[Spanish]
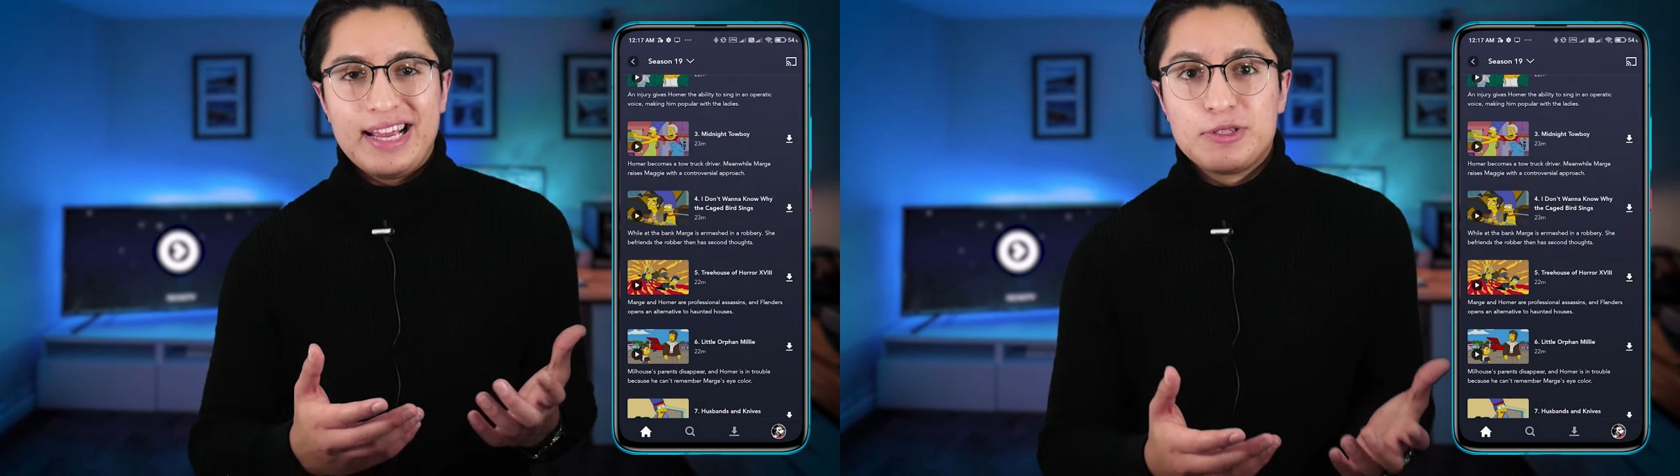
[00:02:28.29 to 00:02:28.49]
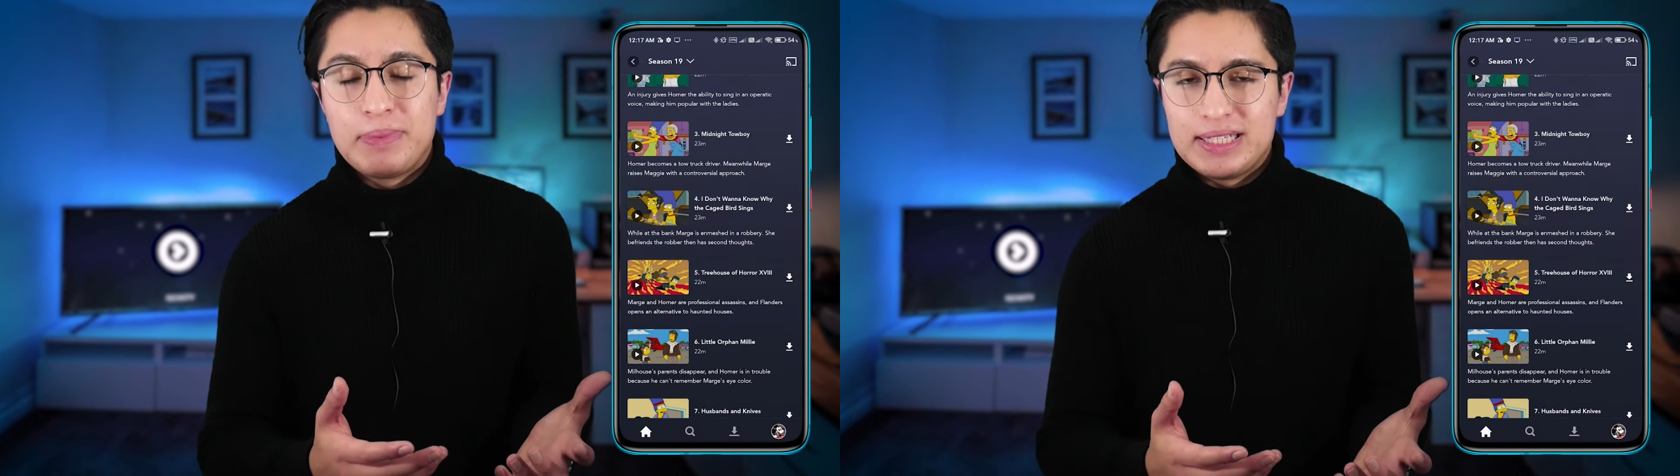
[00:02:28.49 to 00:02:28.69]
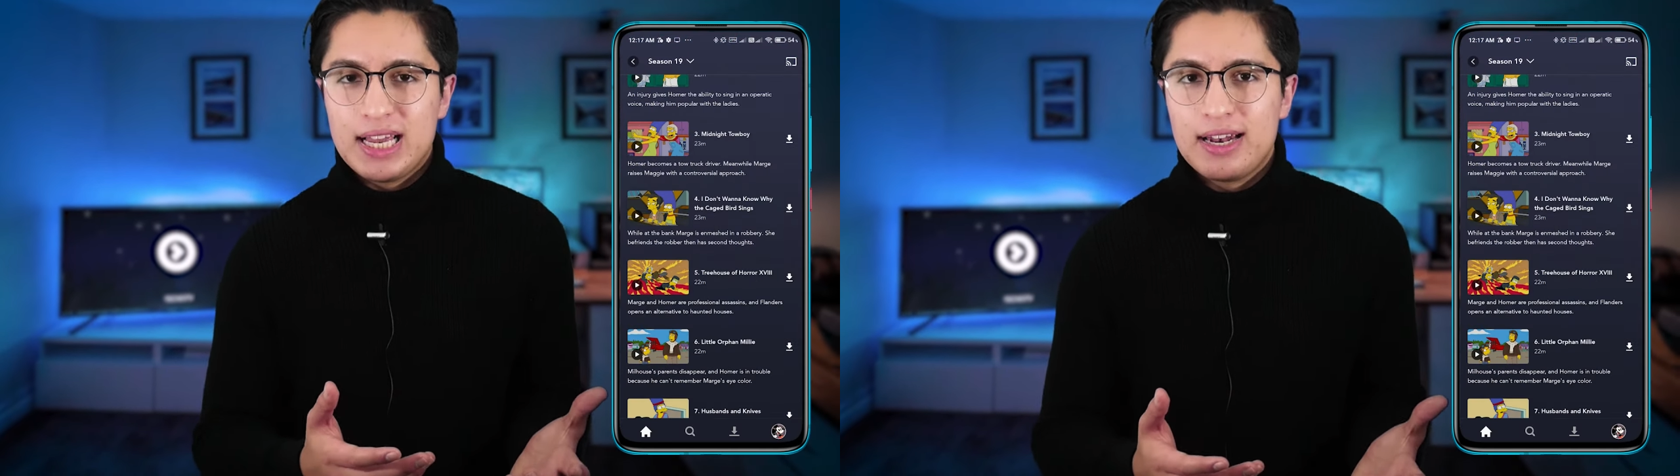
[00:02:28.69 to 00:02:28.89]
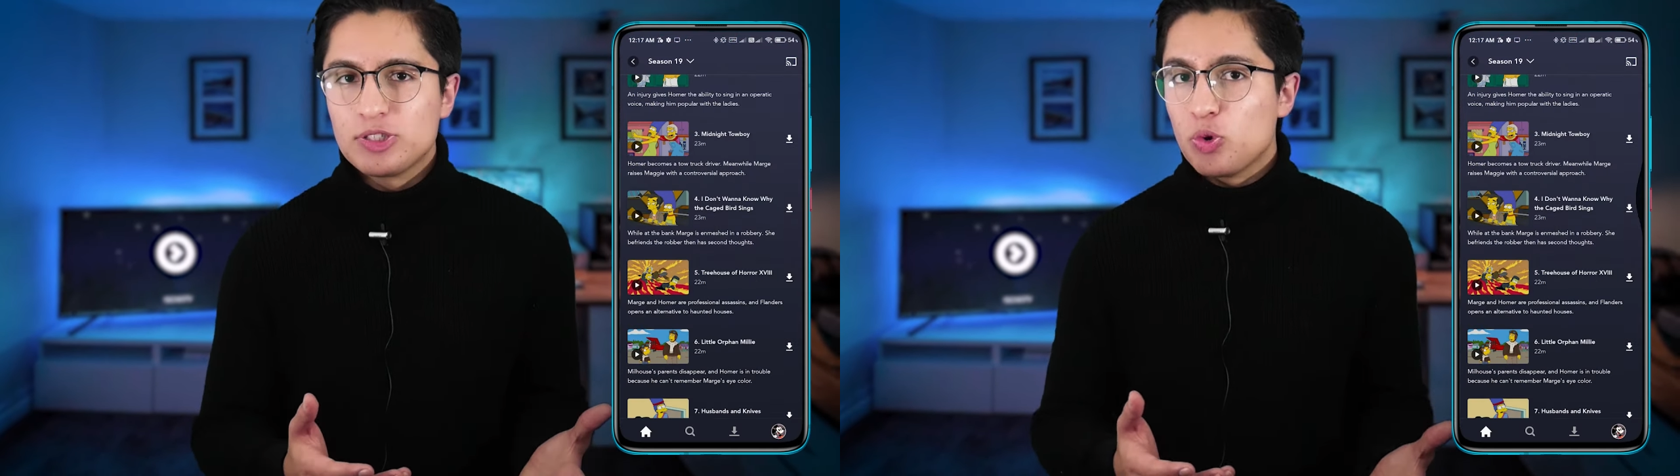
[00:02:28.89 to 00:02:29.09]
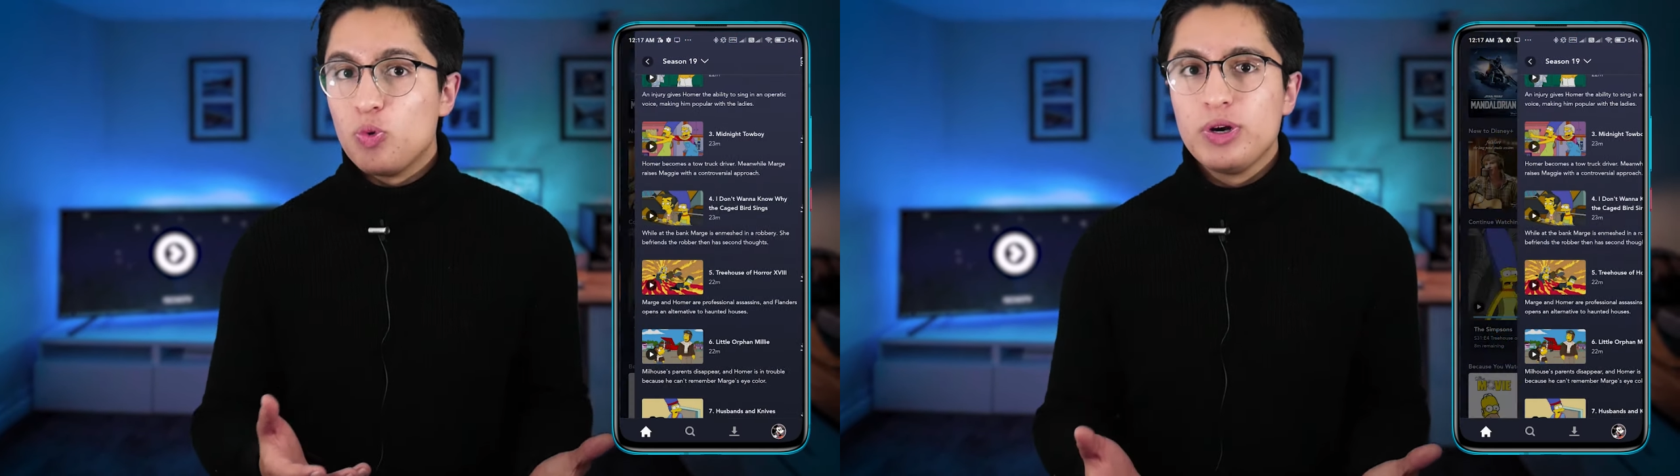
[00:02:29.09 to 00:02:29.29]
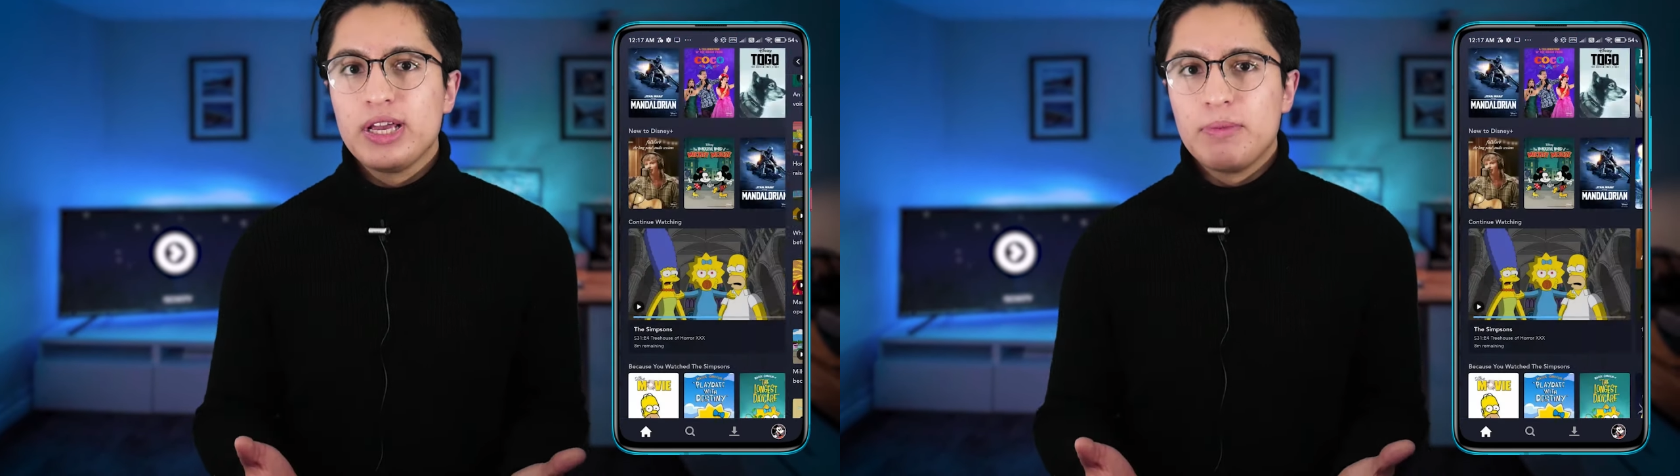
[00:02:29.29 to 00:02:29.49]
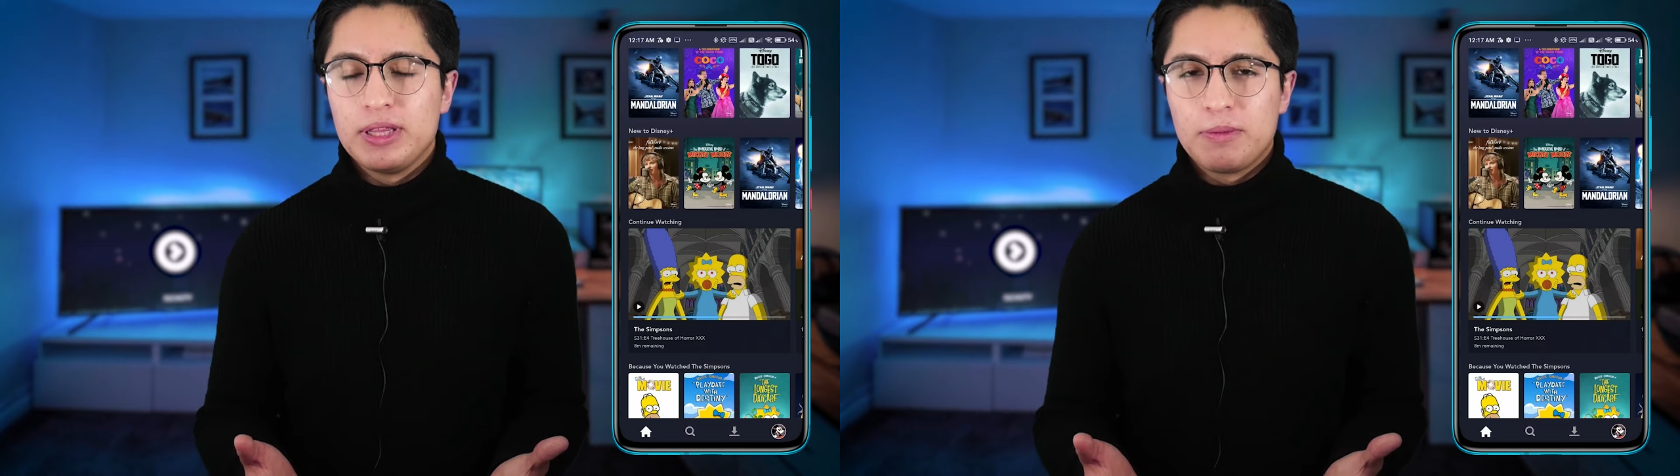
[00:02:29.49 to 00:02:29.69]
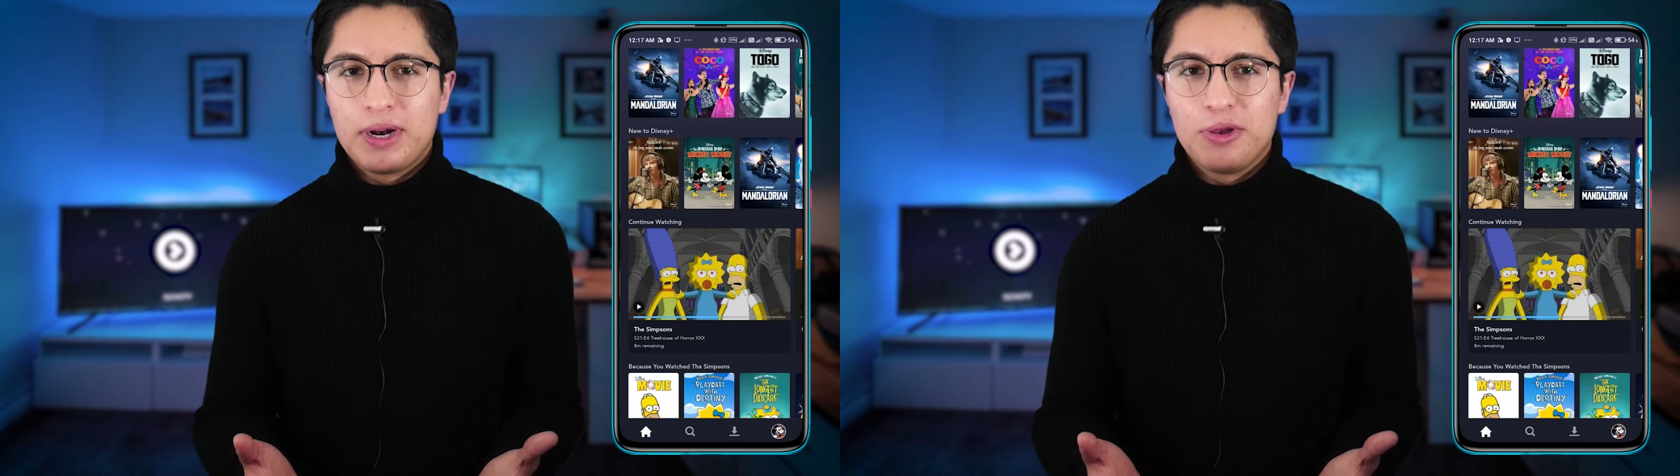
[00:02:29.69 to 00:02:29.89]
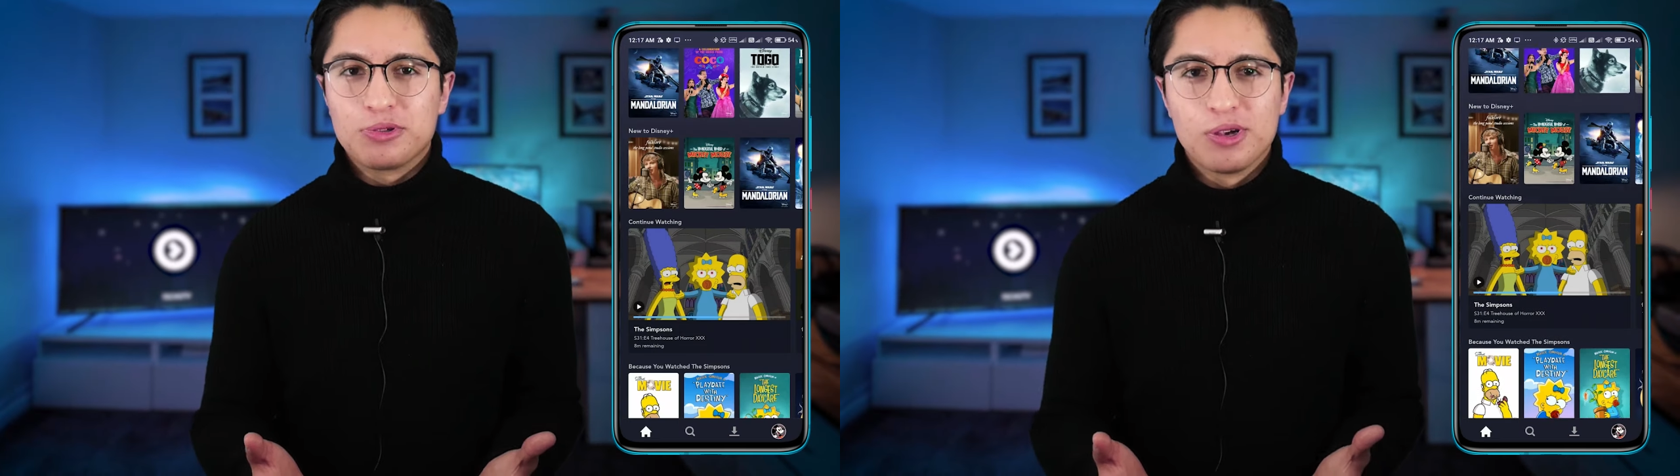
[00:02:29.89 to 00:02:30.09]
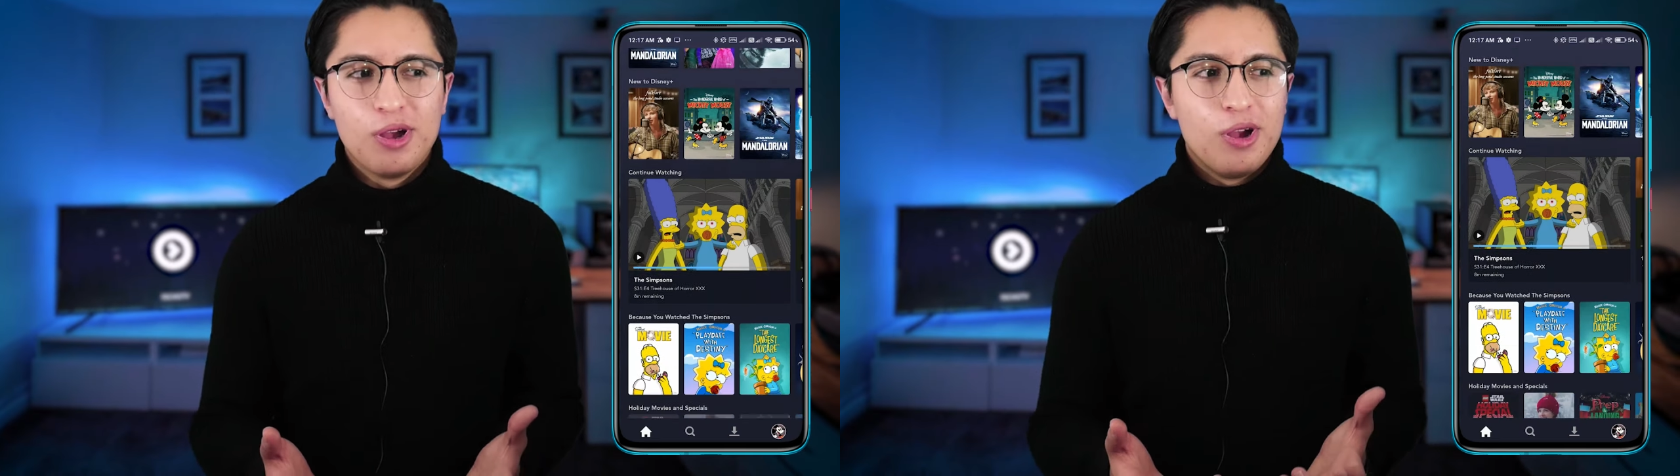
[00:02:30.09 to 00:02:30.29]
especiales únicamente para ellos.